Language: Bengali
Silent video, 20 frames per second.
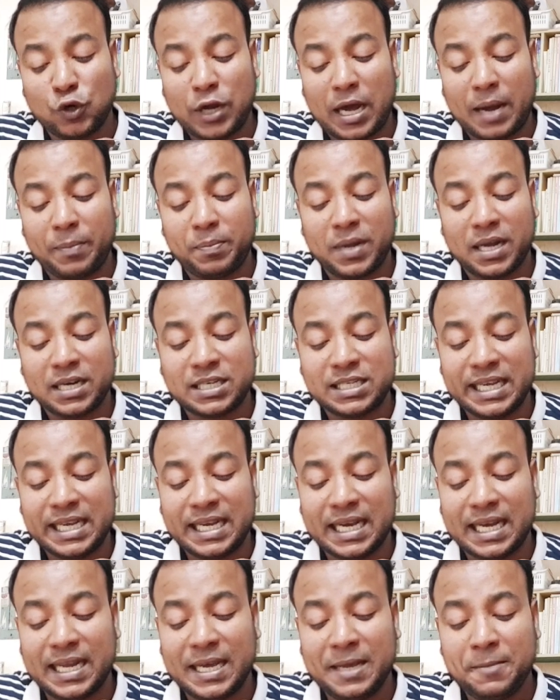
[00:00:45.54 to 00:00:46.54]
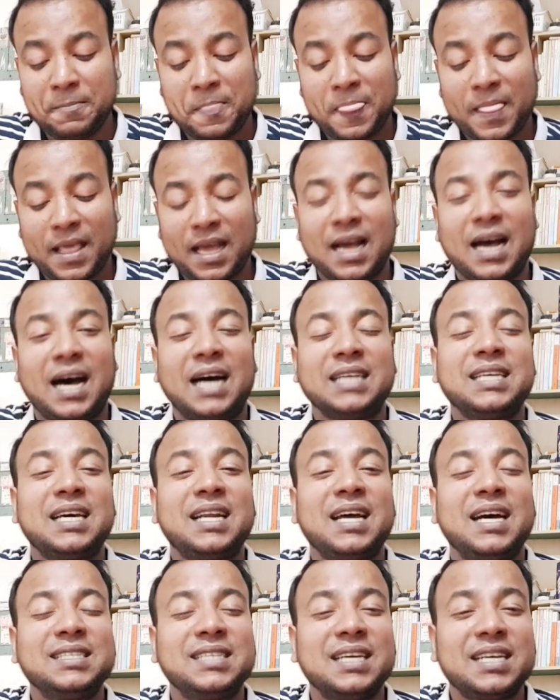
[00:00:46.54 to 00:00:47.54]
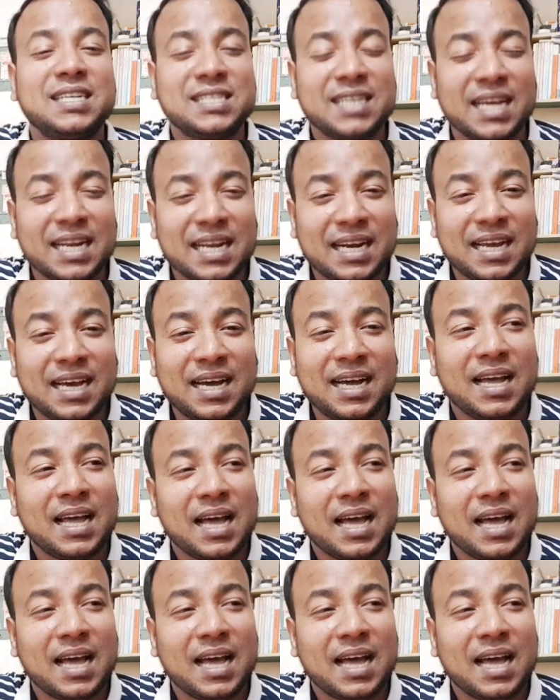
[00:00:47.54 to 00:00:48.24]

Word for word: আপনার সেইখানে হাজার হাজার সেনারা